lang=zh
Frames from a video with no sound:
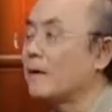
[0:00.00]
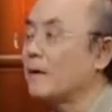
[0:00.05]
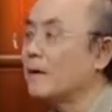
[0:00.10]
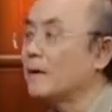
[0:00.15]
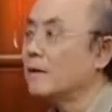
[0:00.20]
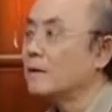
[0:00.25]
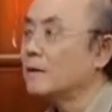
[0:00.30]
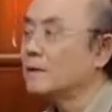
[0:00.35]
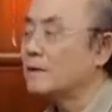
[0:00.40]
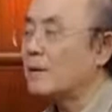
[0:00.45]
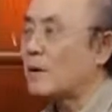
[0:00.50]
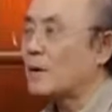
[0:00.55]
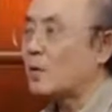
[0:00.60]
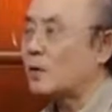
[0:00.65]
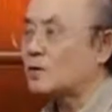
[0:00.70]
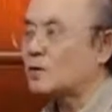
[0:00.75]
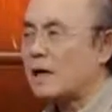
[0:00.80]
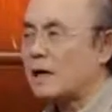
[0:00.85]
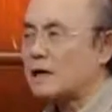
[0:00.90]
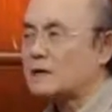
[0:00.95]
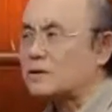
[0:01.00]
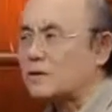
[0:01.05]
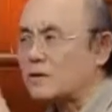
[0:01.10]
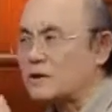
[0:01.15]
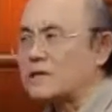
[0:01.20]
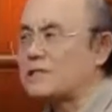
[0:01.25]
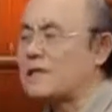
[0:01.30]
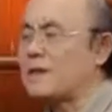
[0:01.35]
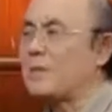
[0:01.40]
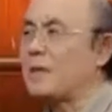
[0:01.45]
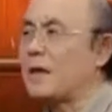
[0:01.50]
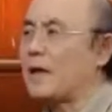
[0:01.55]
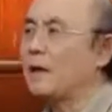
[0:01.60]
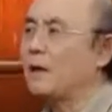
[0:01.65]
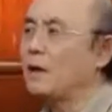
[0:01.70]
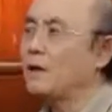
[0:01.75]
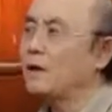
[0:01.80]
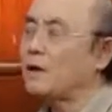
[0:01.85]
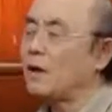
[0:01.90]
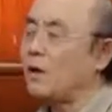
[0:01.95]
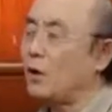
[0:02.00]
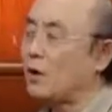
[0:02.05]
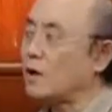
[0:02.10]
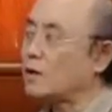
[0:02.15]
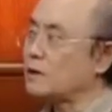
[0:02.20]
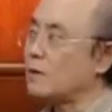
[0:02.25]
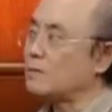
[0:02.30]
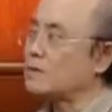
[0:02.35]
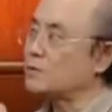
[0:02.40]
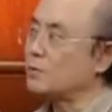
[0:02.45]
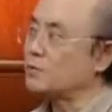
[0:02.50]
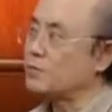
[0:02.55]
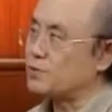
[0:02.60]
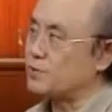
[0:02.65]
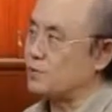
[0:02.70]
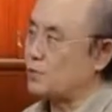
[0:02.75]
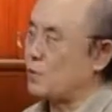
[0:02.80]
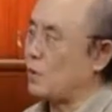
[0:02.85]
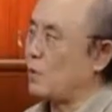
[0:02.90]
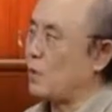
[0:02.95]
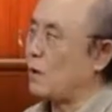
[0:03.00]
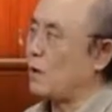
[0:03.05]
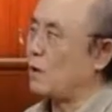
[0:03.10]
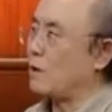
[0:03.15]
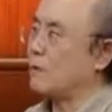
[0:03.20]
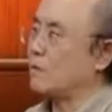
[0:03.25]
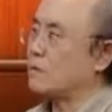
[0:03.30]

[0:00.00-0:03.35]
嗯，那么广州还是走在前面。后来上面就不许，